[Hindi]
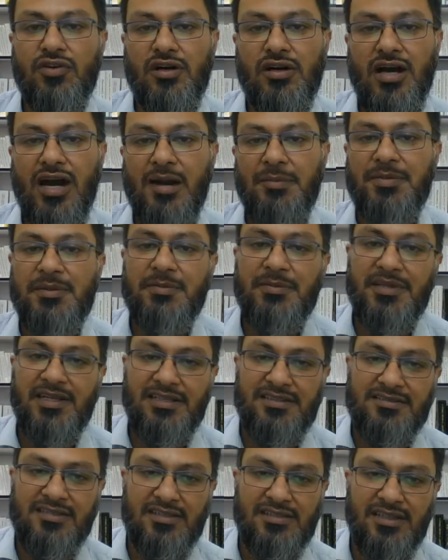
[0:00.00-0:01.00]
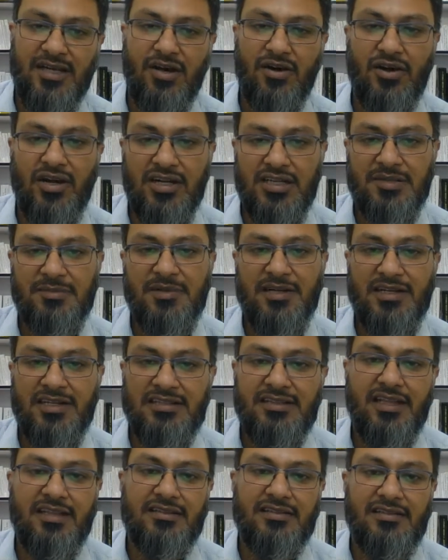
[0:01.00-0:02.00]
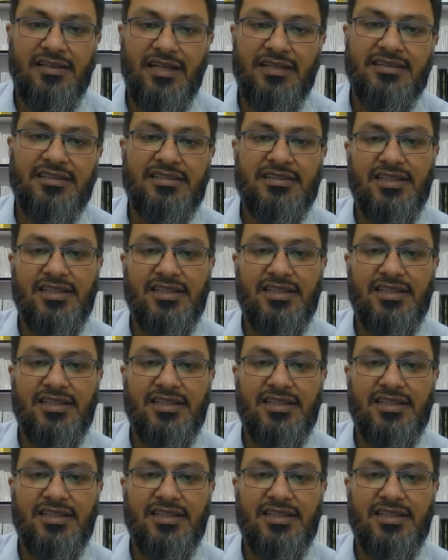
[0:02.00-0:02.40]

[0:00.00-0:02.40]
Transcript: खा पी भी नहीं सकता और अल्टीमेटली डेथ की